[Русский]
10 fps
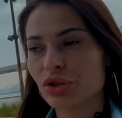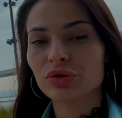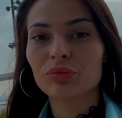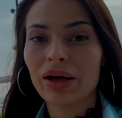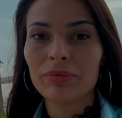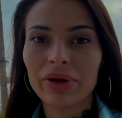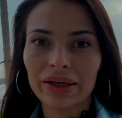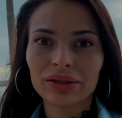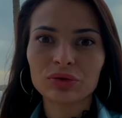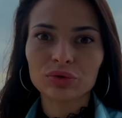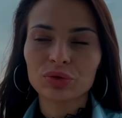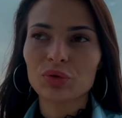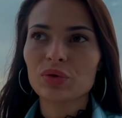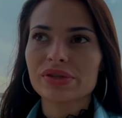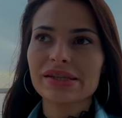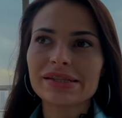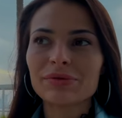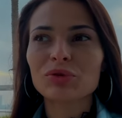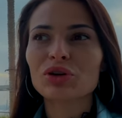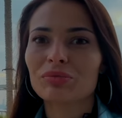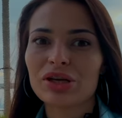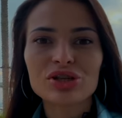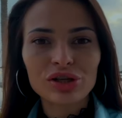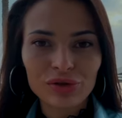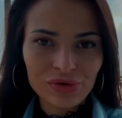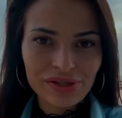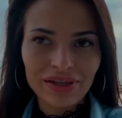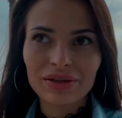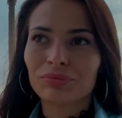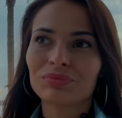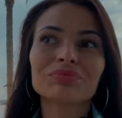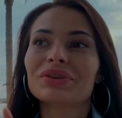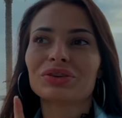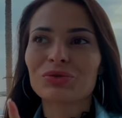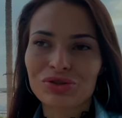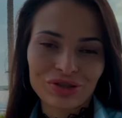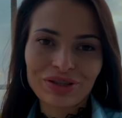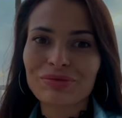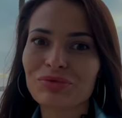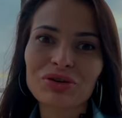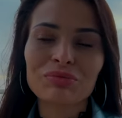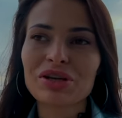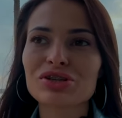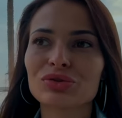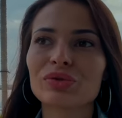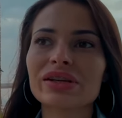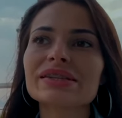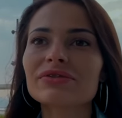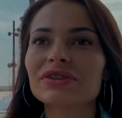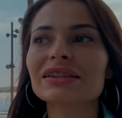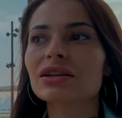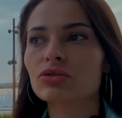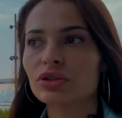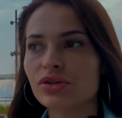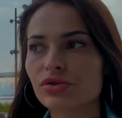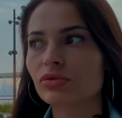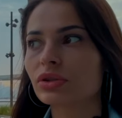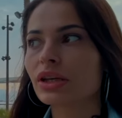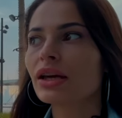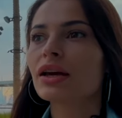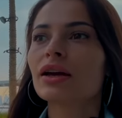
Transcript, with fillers: на Дубай-Марину, но здесь намного меньше людей, точно намного меньше туристов, нет какой-то суеты.